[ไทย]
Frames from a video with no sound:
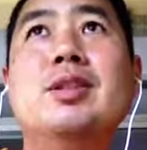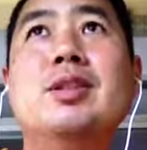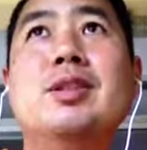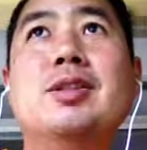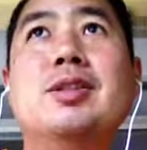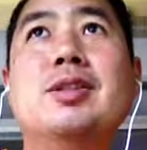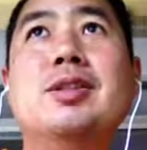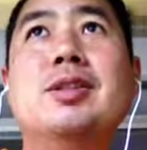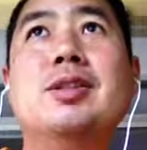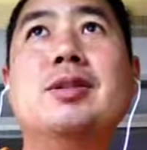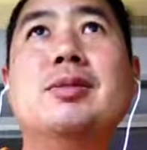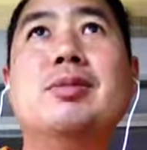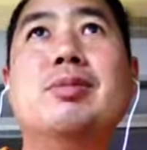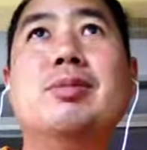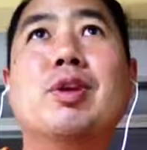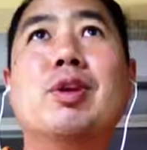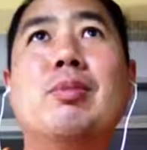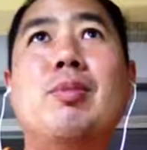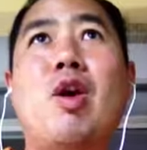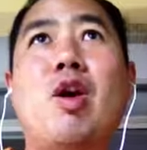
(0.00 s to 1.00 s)
คือ
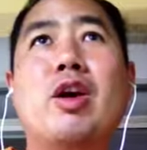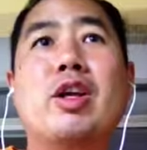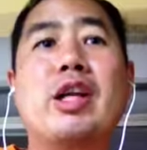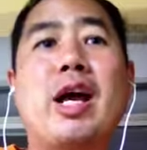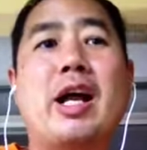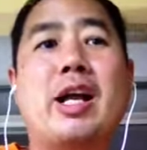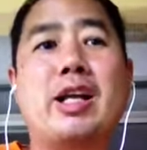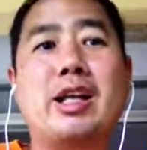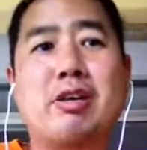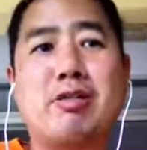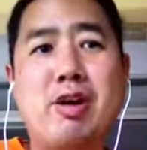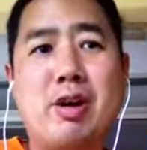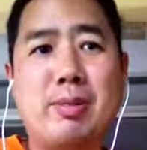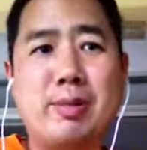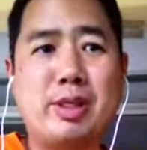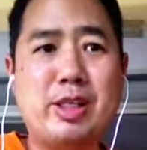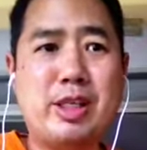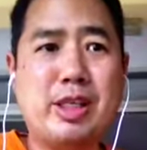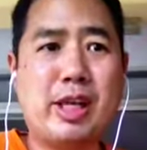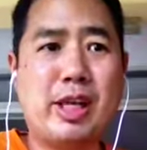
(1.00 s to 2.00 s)
ต้องบอกอย่างหนึ่งว่า
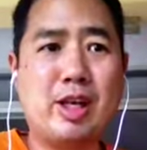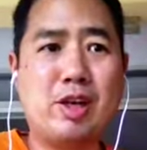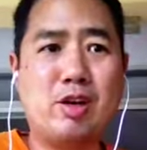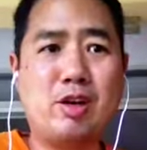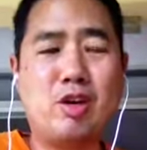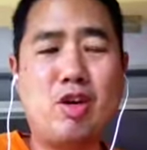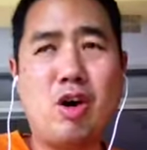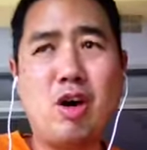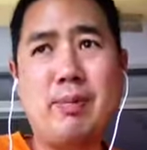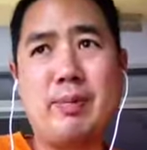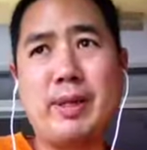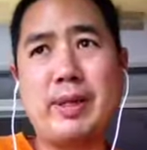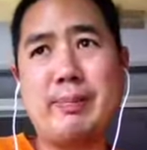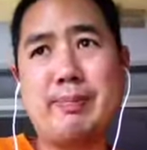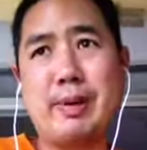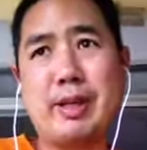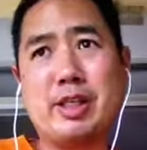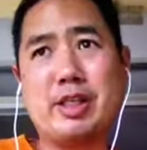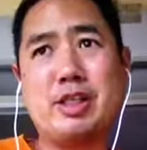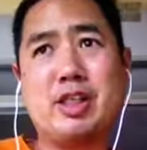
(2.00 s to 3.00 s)
บางทีเห็นน้องๆไป
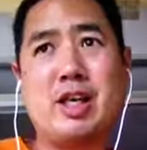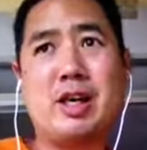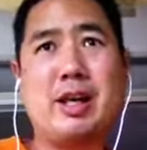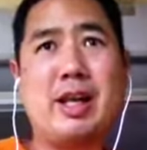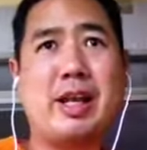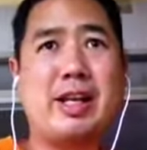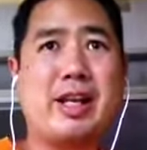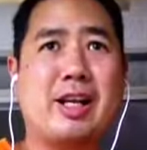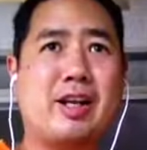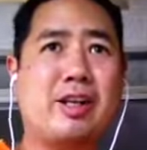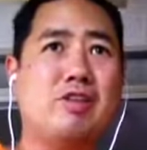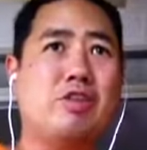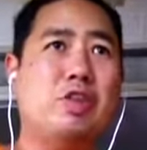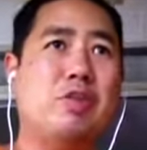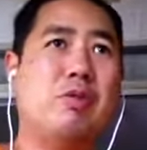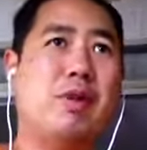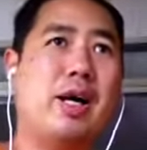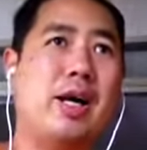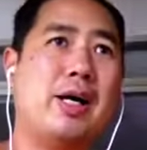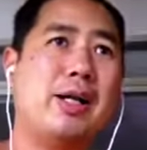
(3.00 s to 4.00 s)
ไปเชื่ออะไรเนี่ยก็รู้สึ
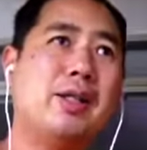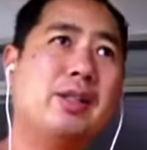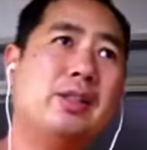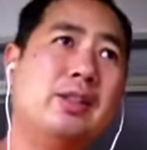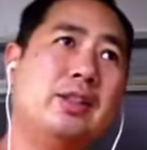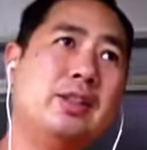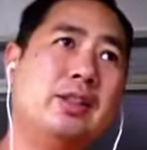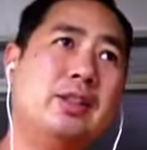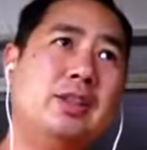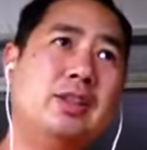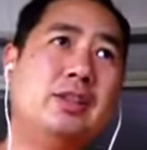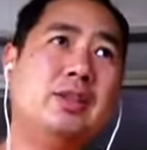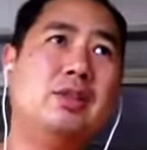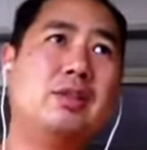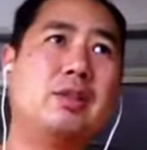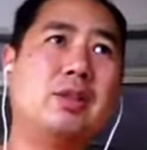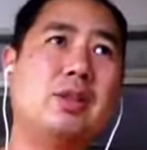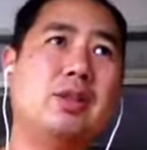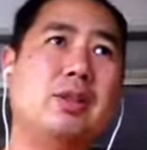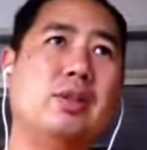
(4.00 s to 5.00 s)
กว่า
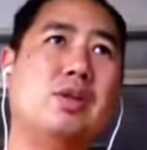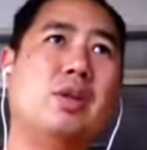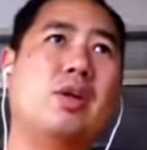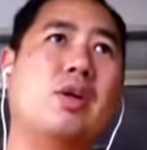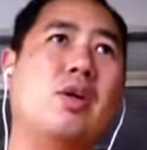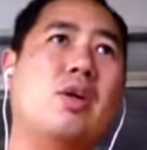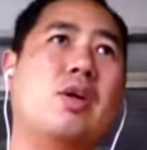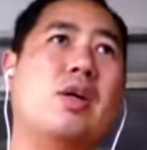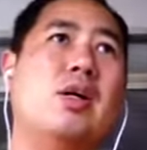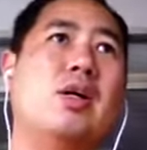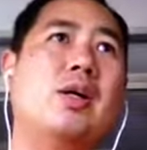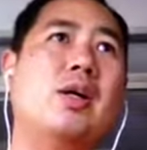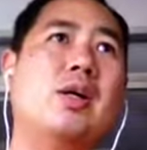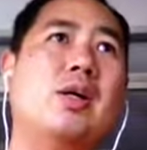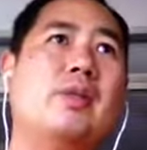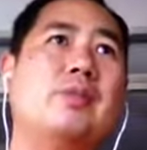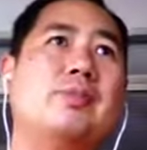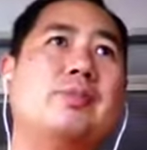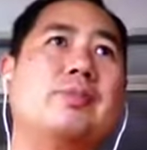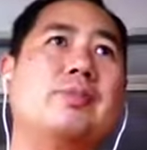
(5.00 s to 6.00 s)
คือน้องๆก็
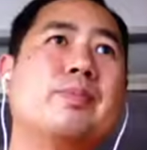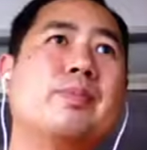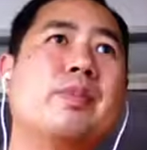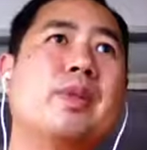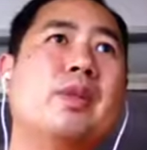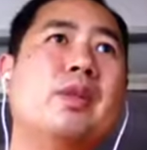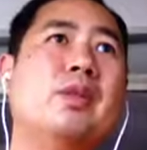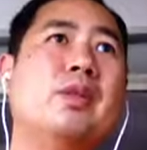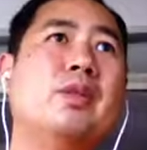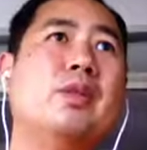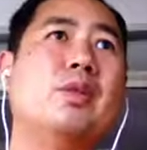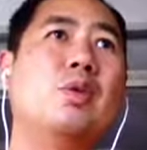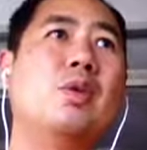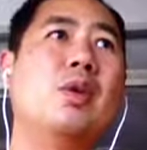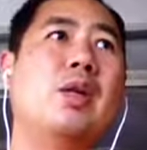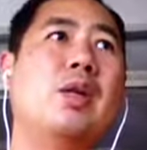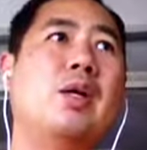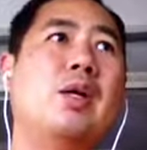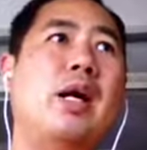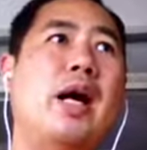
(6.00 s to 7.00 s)
ดู
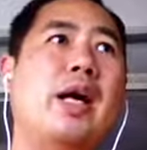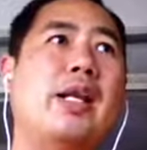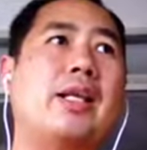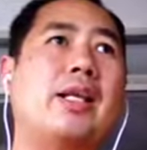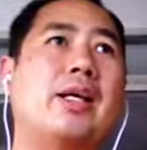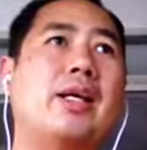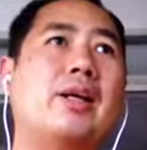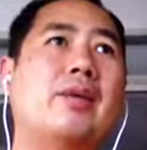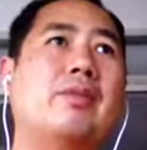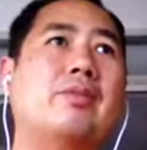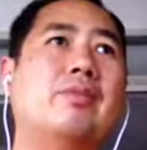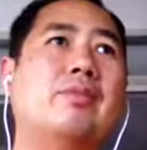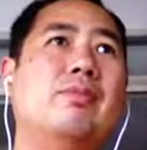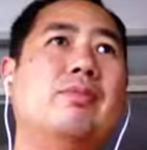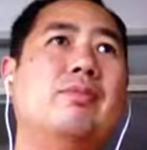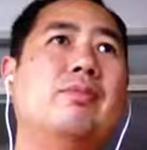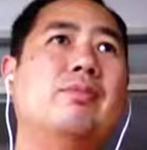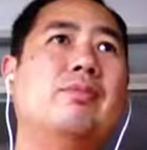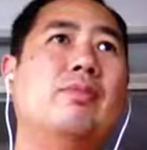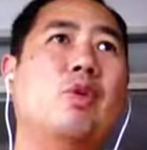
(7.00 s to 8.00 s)
แล้วก็อาจจะ
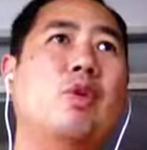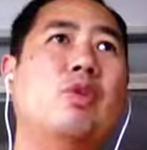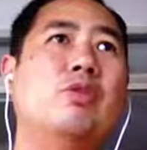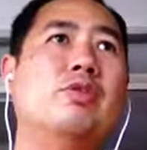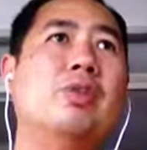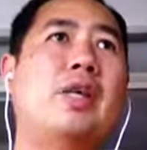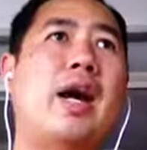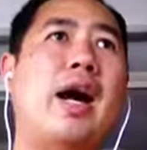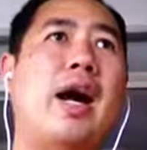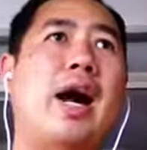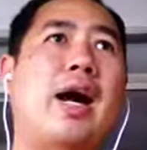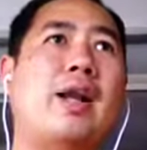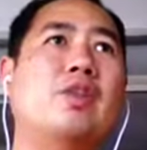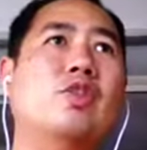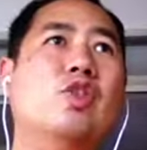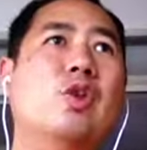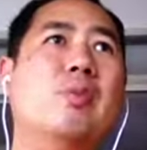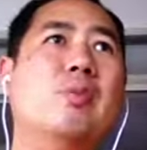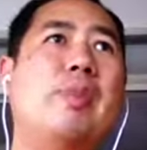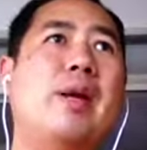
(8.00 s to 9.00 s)
สงสาร
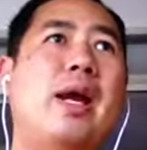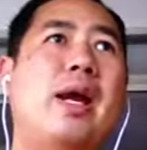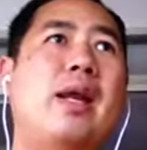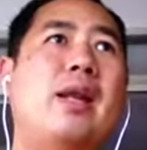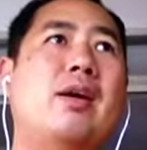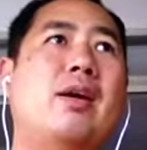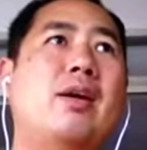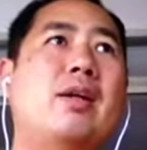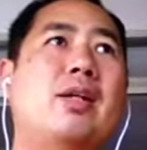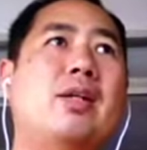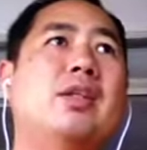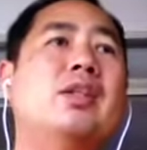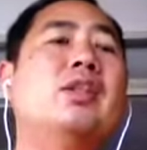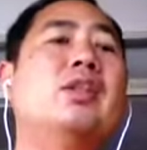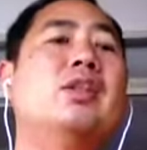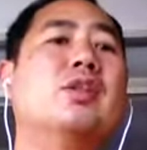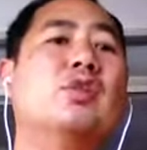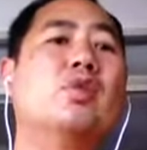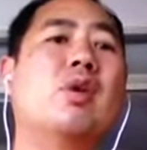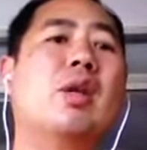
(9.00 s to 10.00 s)
สมเพศแล้วก็นึก
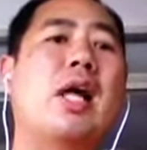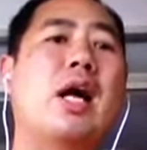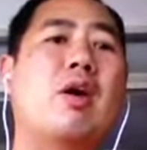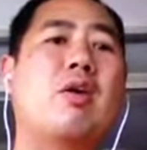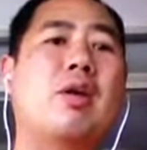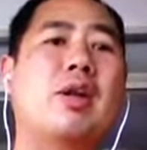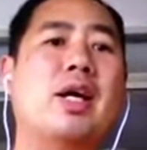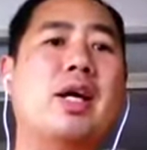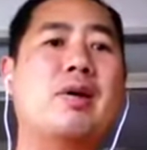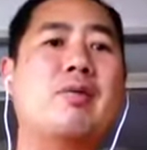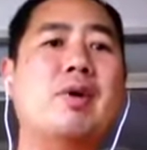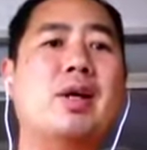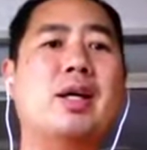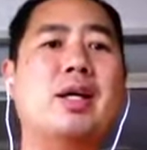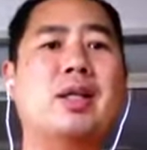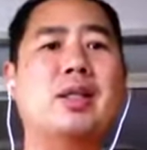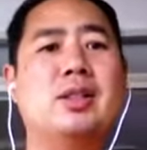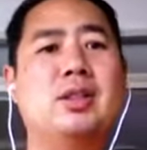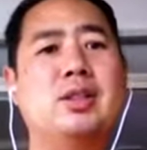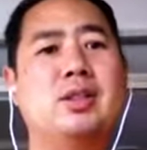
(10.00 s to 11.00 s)
ถึงตัวเรานะครับว่า
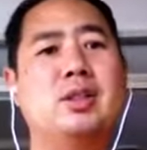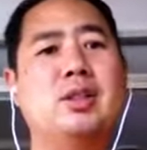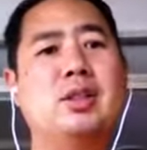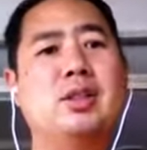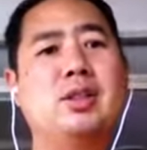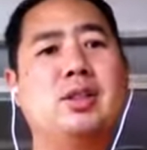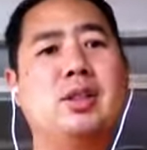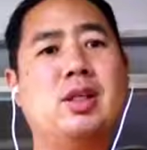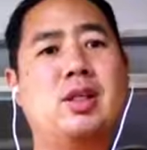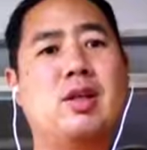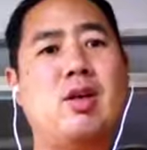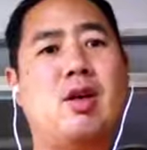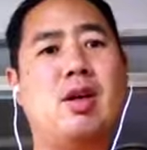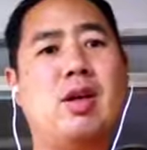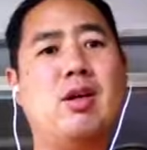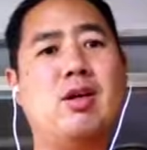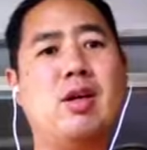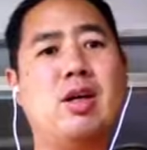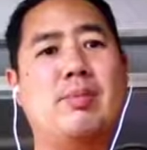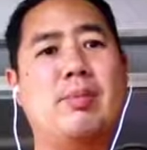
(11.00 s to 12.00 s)
แต่ก่อน
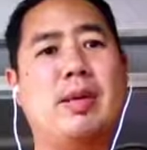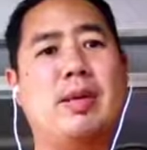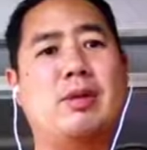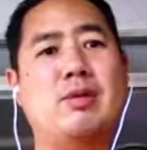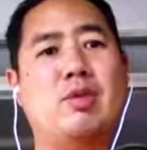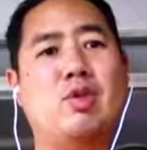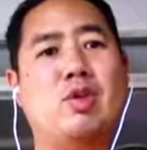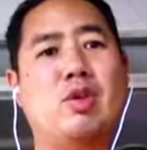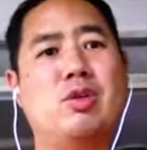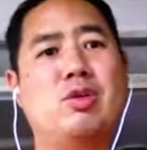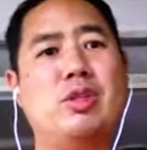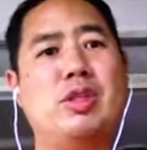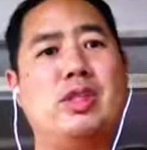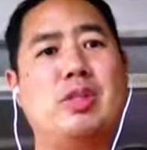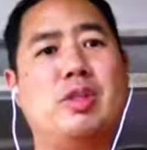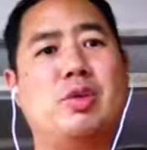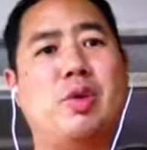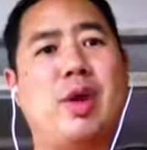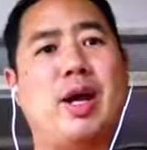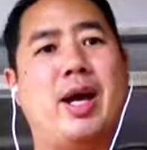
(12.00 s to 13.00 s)
เราก็เป็นคนที่
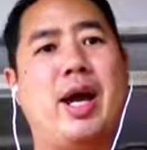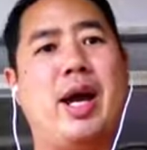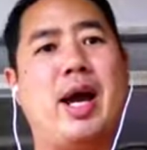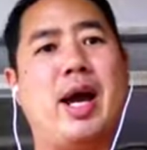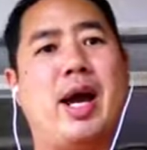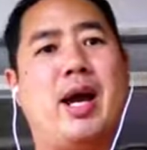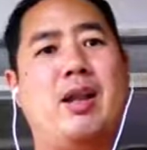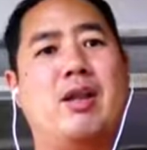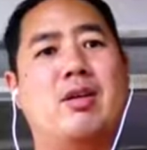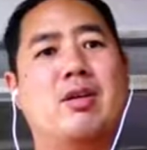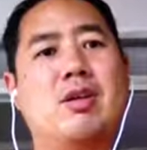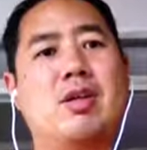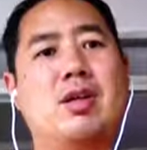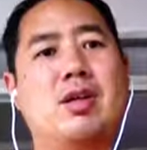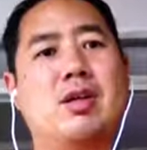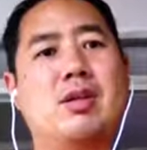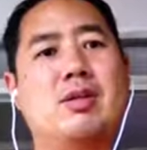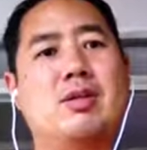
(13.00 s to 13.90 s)
แสวงหาแล้วก็